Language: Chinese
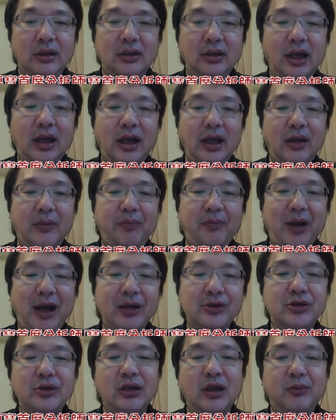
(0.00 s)
那
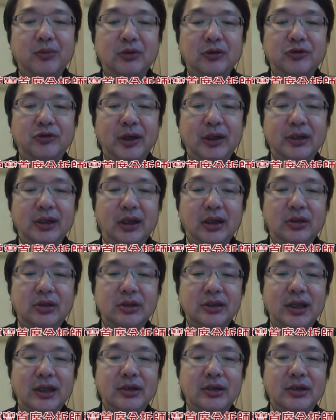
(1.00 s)
八寸的部分呢，现